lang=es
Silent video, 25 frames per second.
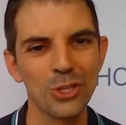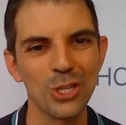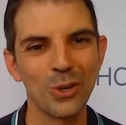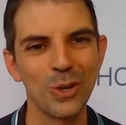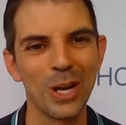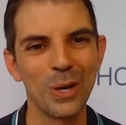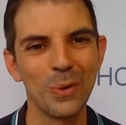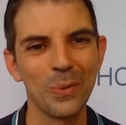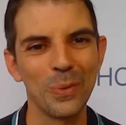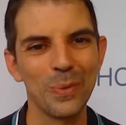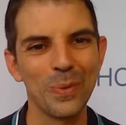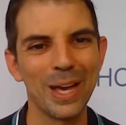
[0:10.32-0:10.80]
a
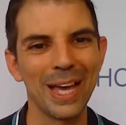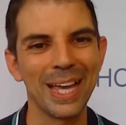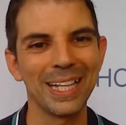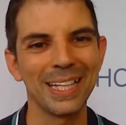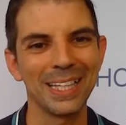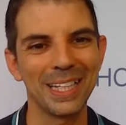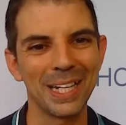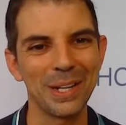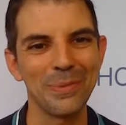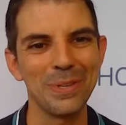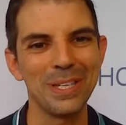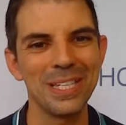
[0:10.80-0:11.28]
una nueva
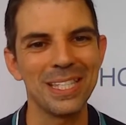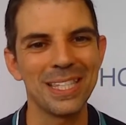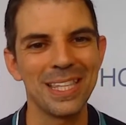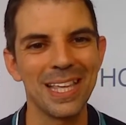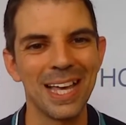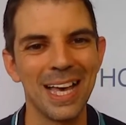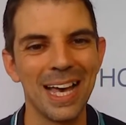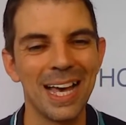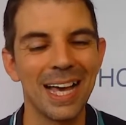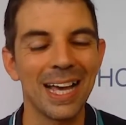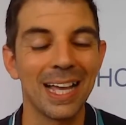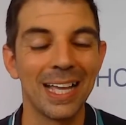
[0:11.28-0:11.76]

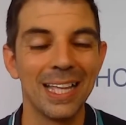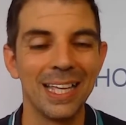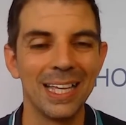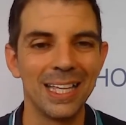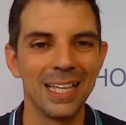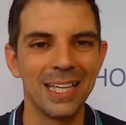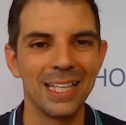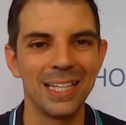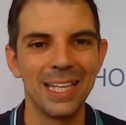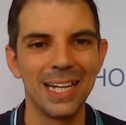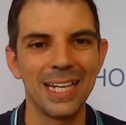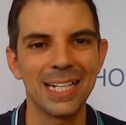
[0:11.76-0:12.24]
entrevista
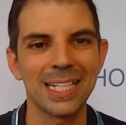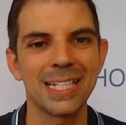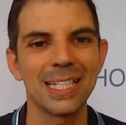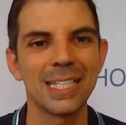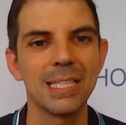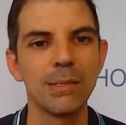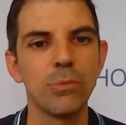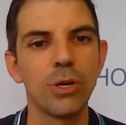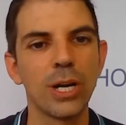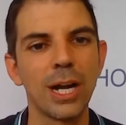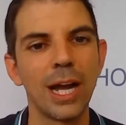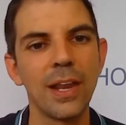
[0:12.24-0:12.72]
eh, de las que
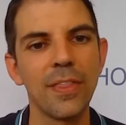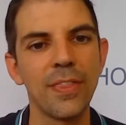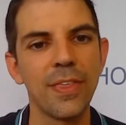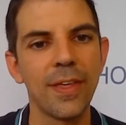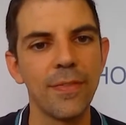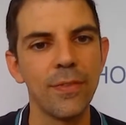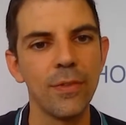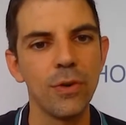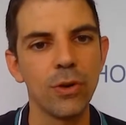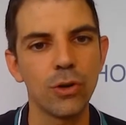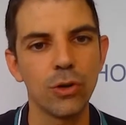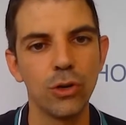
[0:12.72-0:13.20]
estamos
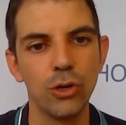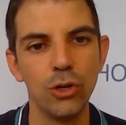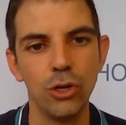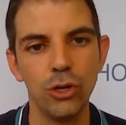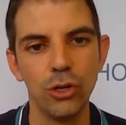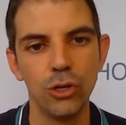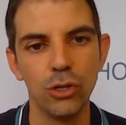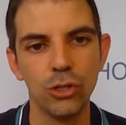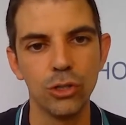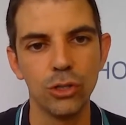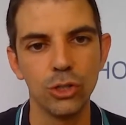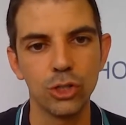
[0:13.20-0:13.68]
realizando con
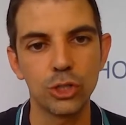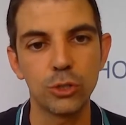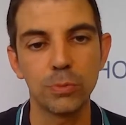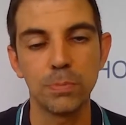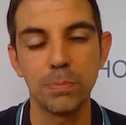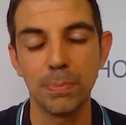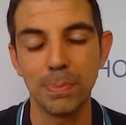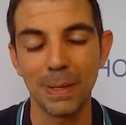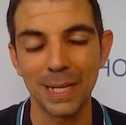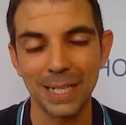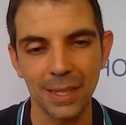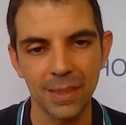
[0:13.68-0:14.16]
los
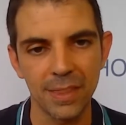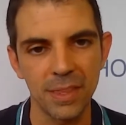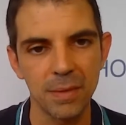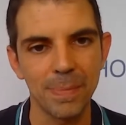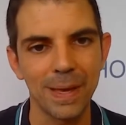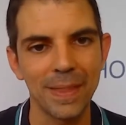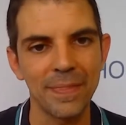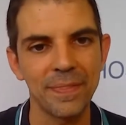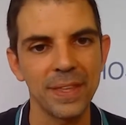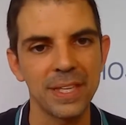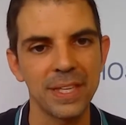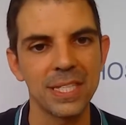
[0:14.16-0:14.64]

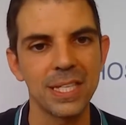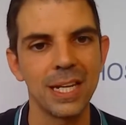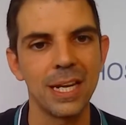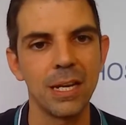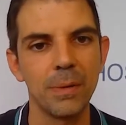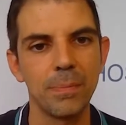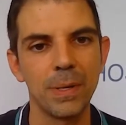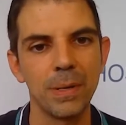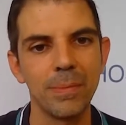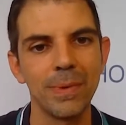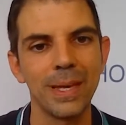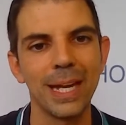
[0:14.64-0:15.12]
participantes en
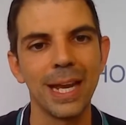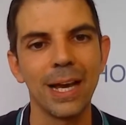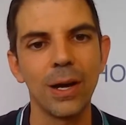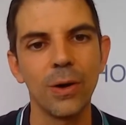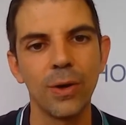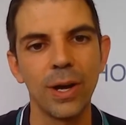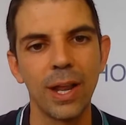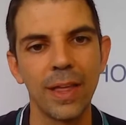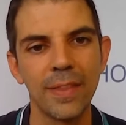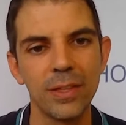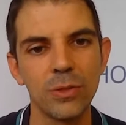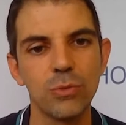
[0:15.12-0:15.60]
el primer
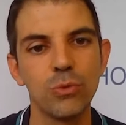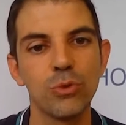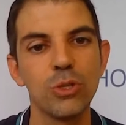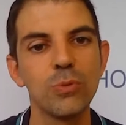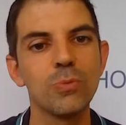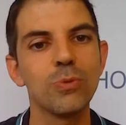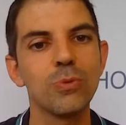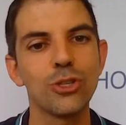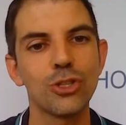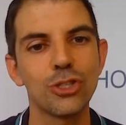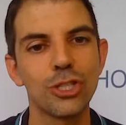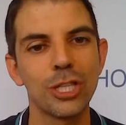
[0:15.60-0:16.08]
Ágora de
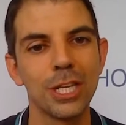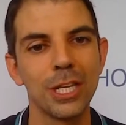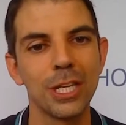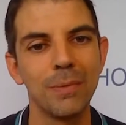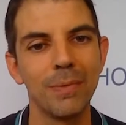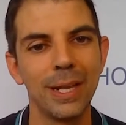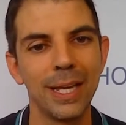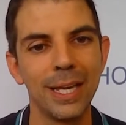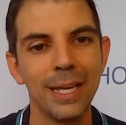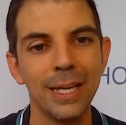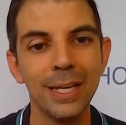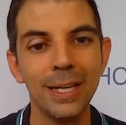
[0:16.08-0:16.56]
Turismo
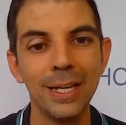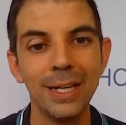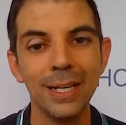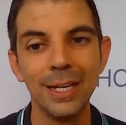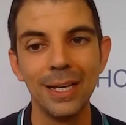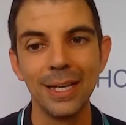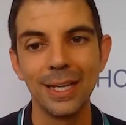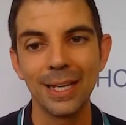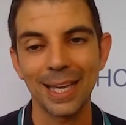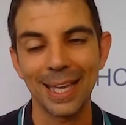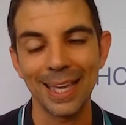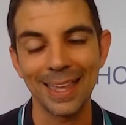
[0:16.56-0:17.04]
Sostenible
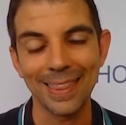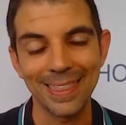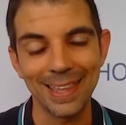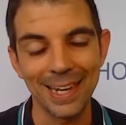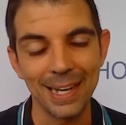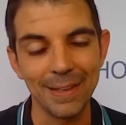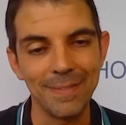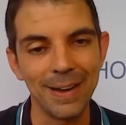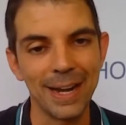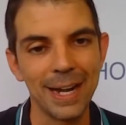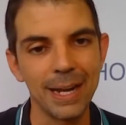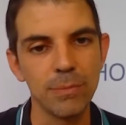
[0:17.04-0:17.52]
que
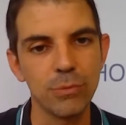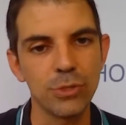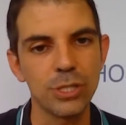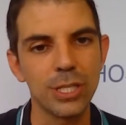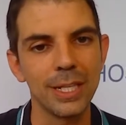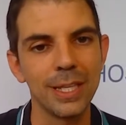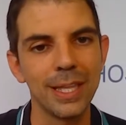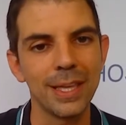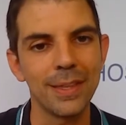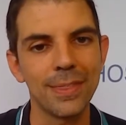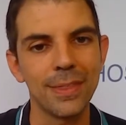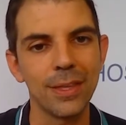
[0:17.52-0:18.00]
celebraremos
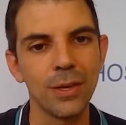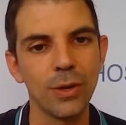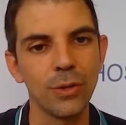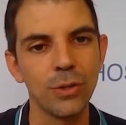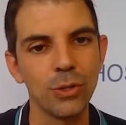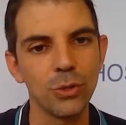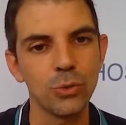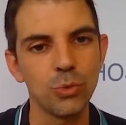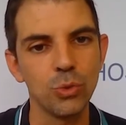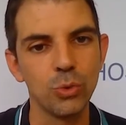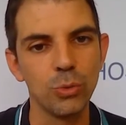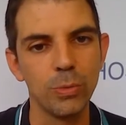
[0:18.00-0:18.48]
el día 5 de
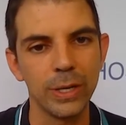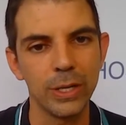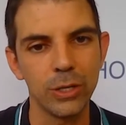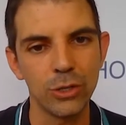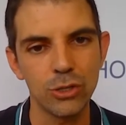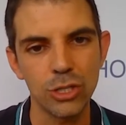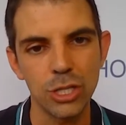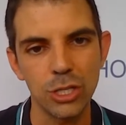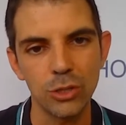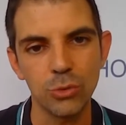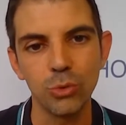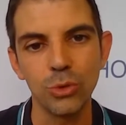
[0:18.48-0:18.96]
octubre
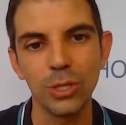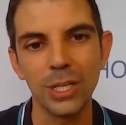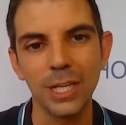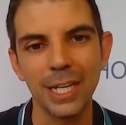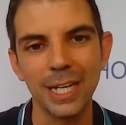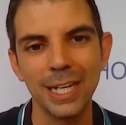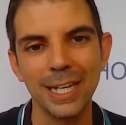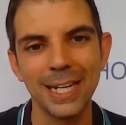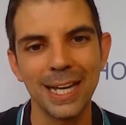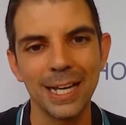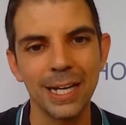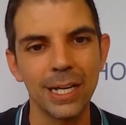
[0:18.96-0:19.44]
y
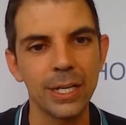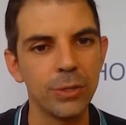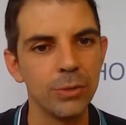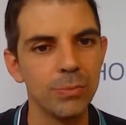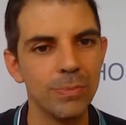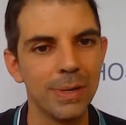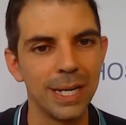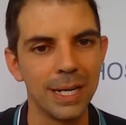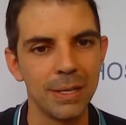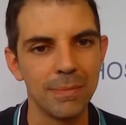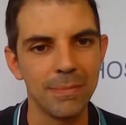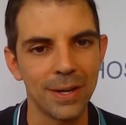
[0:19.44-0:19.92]
Green and
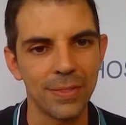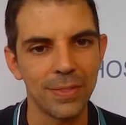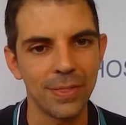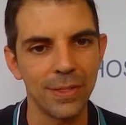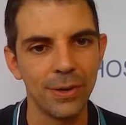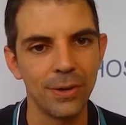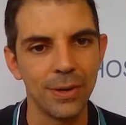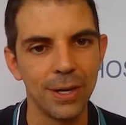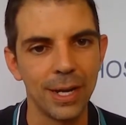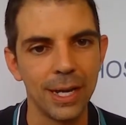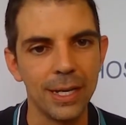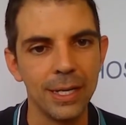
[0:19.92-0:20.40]
Human en
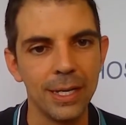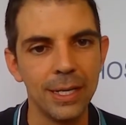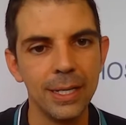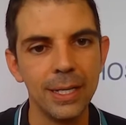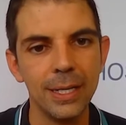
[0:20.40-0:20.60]
Barcelona.